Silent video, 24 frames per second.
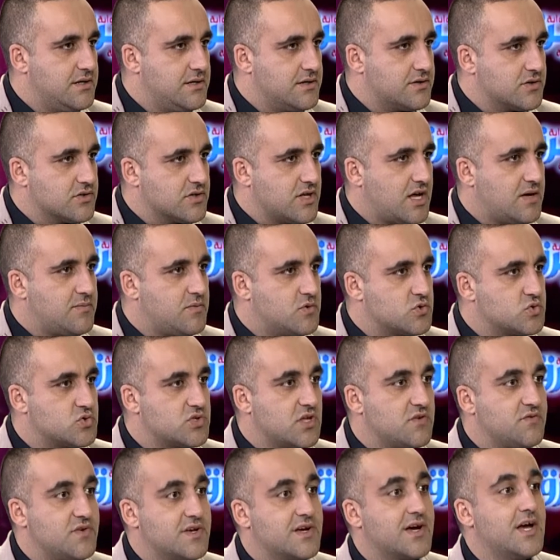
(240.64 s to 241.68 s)
قطعه
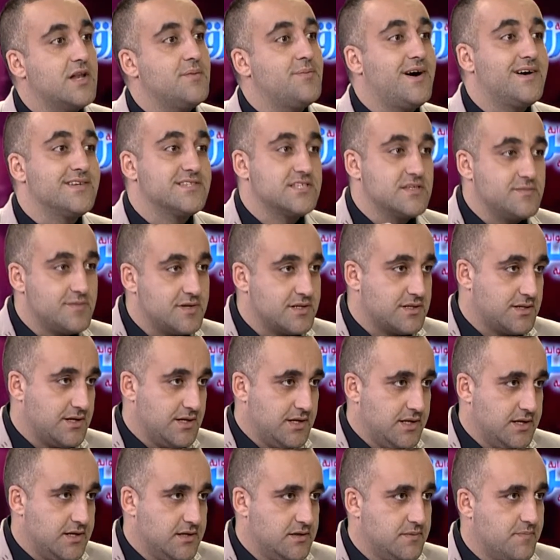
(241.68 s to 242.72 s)
موجوده في قلب عاصمتها
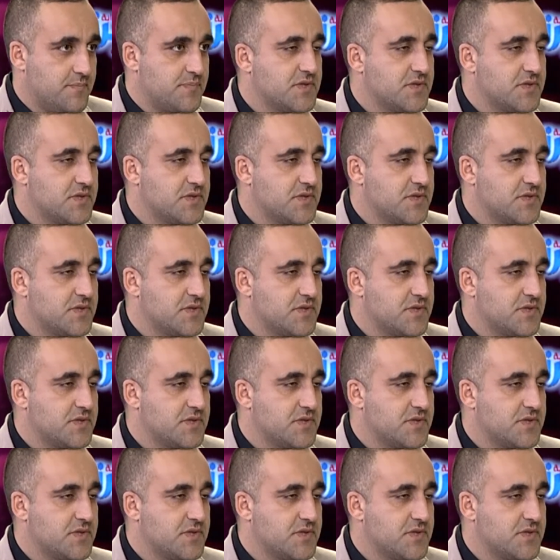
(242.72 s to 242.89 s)
الان؟